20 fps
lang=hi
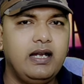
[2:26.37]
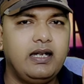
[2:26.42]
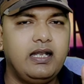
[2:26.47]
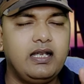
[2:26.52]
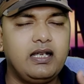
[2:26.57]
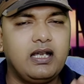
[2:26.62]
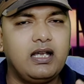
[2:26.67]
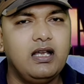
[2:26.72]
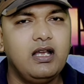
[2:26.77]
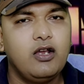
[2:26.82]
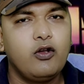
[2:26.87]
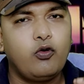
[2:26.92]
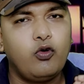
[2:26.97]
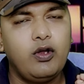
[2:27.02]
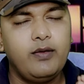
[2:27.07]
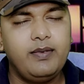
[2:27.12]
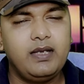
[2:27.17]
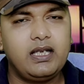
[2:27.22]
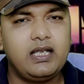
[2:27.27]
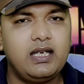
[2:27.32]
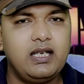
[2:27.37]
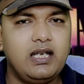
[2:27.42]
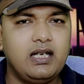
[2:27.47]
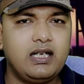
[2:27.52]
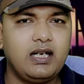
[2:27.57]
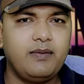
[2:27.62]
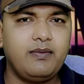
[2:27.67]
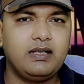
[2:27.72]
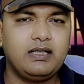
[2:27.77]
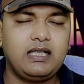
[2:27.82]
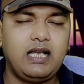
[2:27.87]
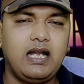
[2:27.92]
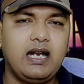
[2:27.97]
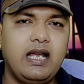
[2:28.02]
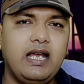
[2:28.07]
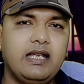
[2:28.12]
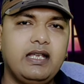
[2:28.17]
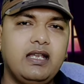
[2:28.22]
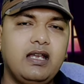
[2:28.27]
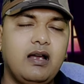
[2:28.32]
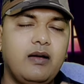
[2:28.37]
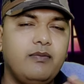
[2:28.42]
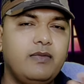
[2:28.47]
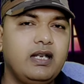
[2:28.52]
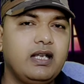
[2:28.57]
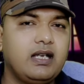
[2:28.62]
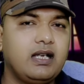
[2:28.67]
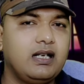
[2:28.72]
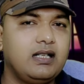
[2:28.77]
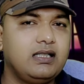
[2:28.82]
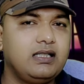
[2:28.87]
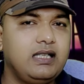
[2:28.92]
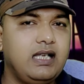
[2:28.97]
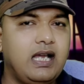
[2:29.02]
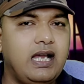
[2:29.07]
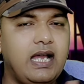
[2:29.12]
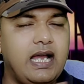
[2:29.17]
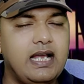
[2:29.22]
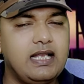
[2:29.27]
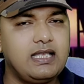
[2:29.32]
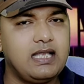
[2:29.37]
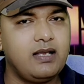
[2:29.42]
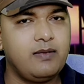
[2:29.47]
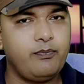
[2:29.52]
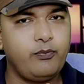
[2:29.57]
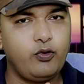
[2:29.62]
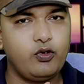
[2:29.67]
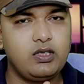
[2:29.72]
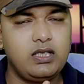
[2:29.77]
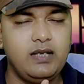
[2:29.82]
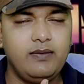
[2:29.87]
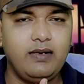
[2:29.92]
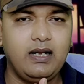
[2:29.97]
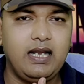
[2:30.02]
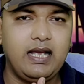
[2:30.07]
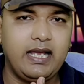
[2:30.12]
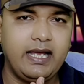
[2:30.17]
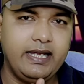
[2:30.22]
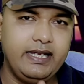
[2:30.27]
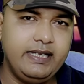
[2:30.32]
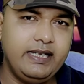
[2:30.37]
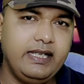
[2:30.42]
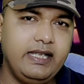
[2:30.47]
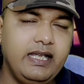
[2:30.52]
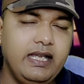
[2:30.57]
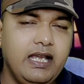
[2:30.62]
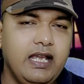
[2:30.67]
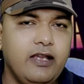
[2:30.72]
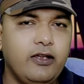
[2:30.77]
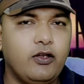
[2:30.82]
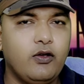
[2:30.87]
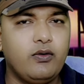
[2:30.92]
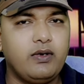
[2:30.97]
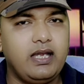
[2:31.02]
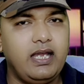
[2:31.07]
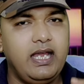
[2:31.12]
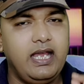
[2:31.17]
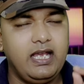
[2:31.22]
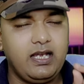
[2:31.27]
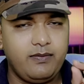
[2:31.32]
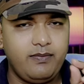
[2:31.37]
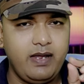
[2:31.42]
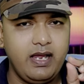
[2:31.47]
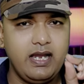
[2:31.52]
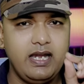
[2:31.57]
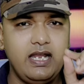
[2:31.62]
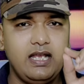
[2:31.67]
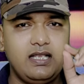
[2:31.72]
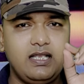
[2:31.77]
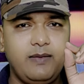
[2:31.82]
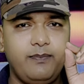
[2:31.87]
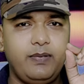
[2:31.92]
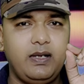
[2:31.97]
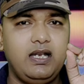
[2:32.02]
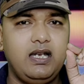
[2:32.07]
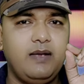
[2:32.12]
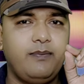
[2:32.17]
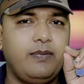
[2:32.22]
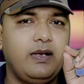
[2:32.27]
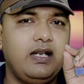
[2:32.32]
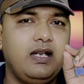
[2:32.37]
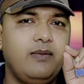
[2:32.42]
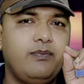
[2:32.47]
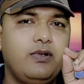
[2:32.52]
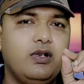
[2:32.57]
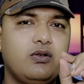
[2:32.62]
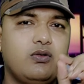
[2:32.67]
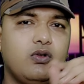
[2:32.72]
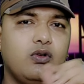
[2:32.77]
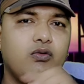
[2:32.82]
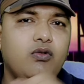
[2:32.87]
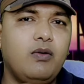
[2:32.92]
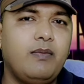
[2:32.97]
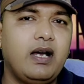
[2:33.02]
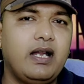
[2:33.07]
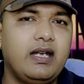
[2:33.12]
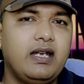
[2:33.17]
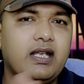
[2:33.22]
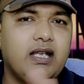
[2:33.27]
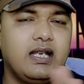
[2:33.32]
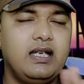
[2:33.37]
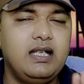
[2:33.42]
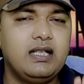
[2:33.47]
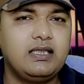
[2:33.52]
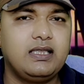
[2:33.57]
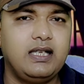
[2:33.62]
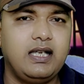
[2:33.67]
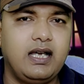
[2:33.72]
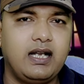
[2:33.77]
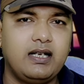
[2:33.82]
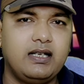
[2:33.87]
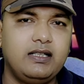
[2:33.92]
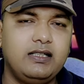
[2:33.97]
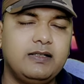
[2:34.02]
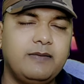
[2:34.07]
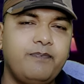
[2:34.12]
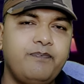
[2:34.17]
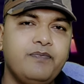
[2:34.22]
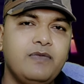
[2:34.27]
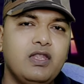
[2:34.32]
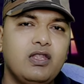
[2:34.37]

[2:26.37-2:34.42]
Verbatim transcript: ठीक है कोई भी क्रिएटर बता रहा है कि हमने कर दिया है ऐसा पॉसिबल है ही नहीं क्योंकि एक विटनेस से पहले पहले बिल्कुल वो मानने के लिए तैयार नहीं है